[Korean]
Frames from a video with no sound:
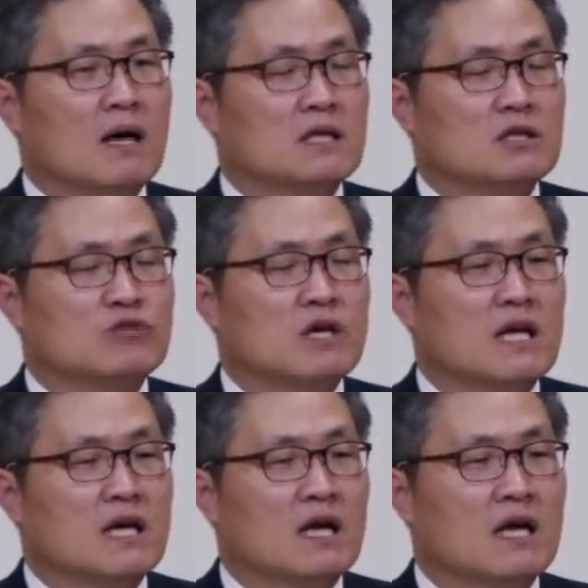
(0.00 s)
이 유다
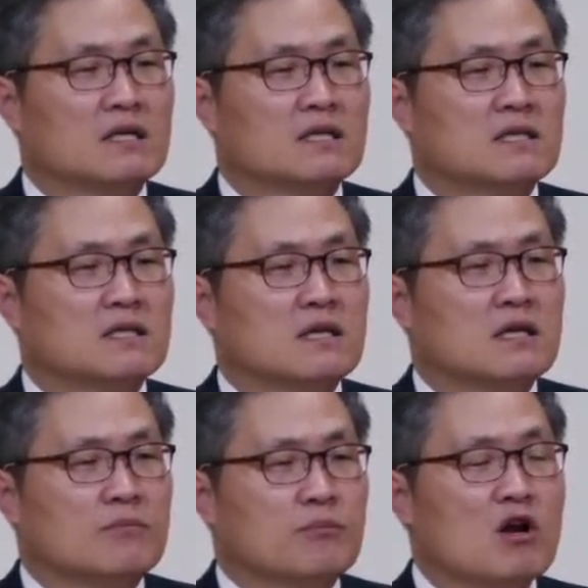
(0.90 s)
나라의 그
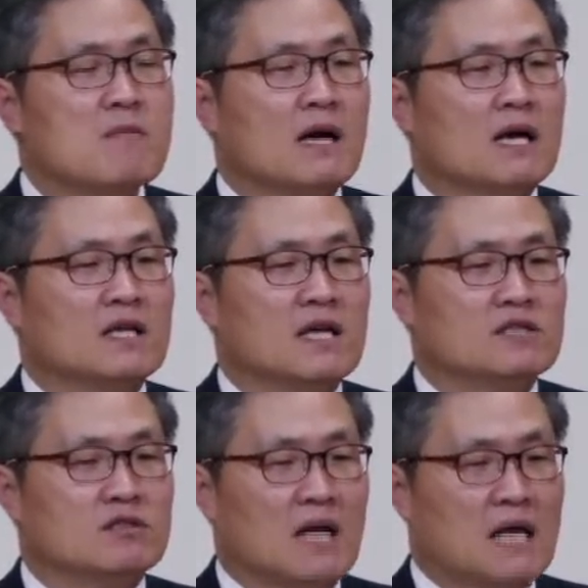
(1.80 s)
멸망에 대해서
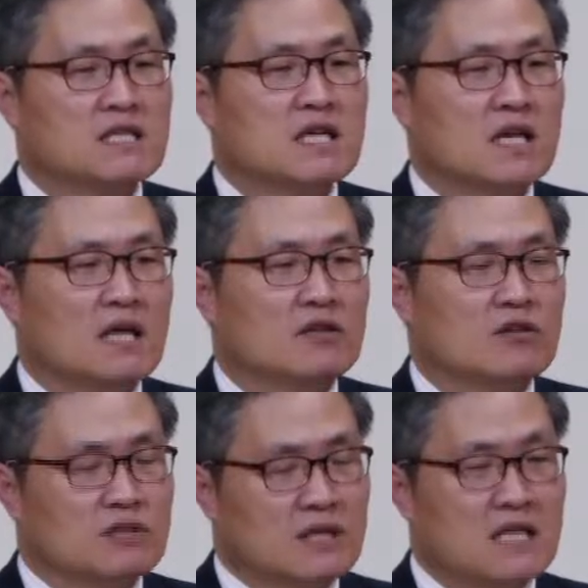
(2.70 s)
다니엘이
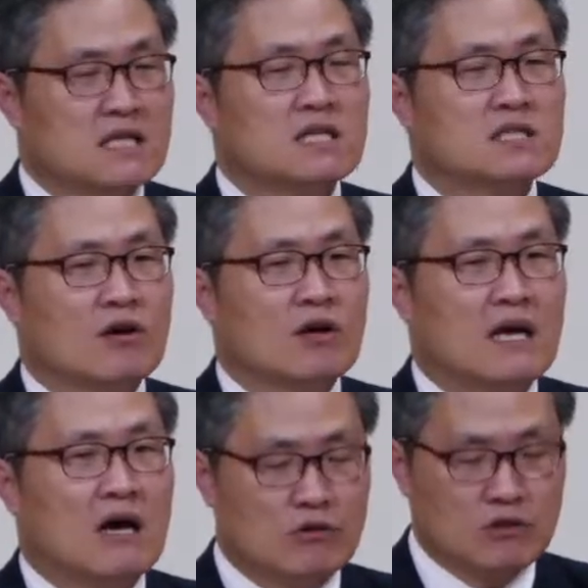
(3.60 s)
했던 다니엘서에
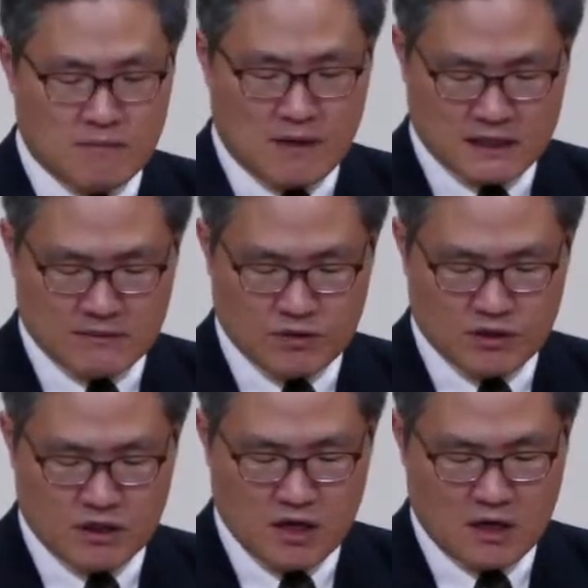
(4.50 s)
나오는 그 말씀들을